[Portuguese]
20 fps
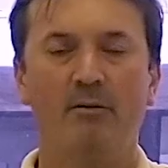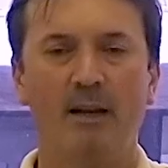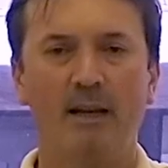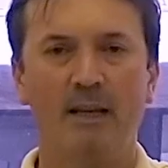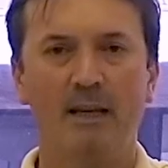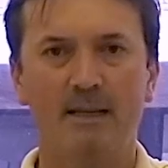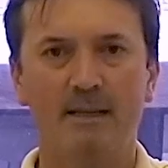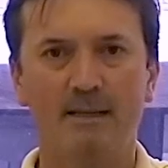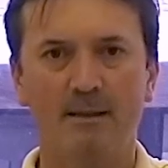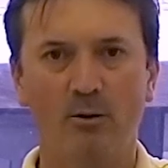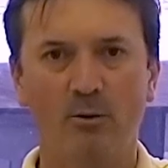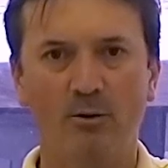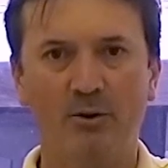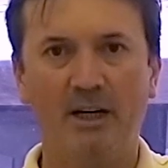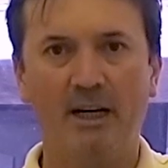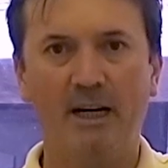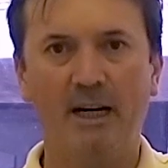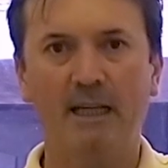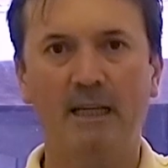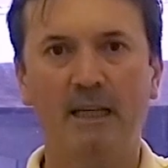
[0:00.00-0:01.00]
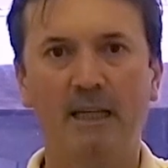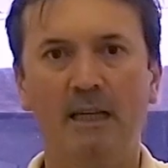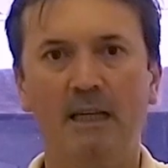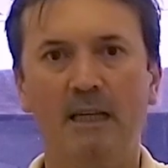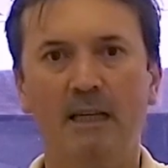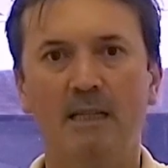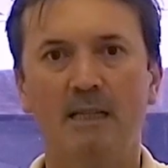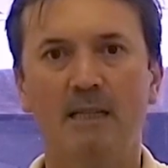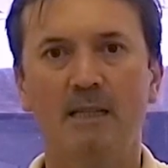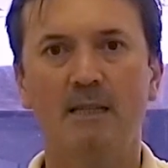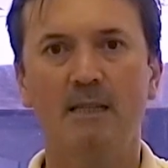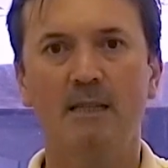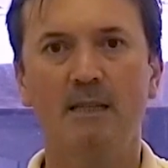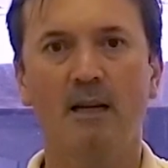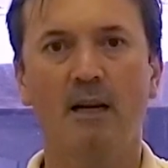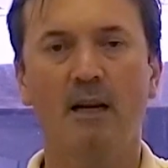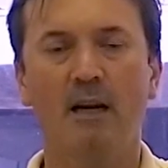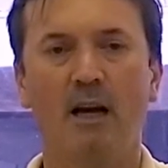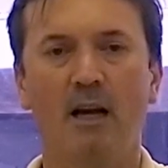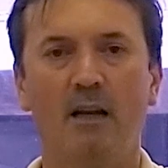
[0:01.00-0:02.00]
apresenta neste vídeo
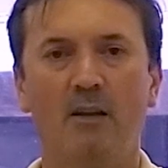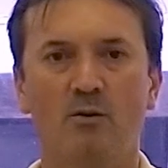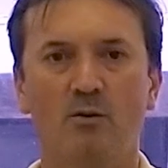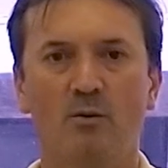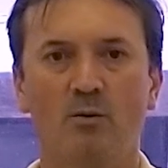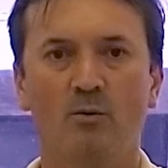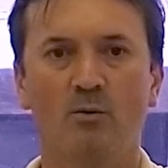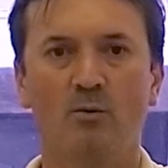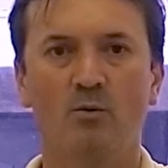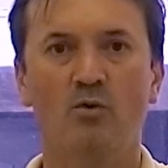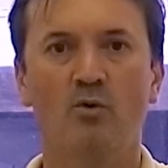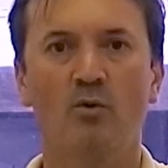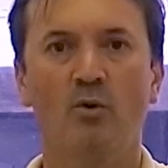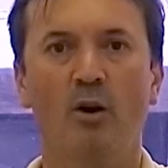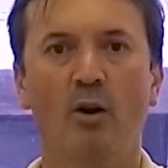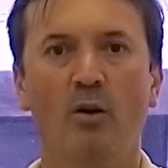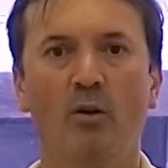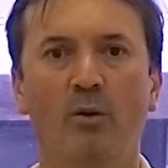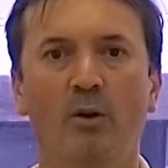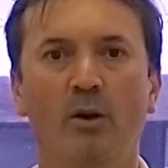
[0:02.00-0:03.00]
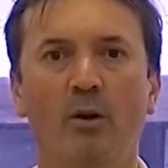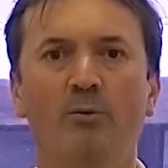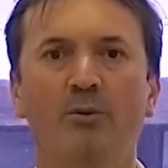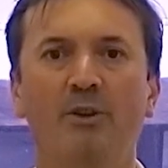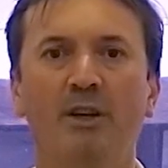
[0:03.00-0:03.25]
algumas dicas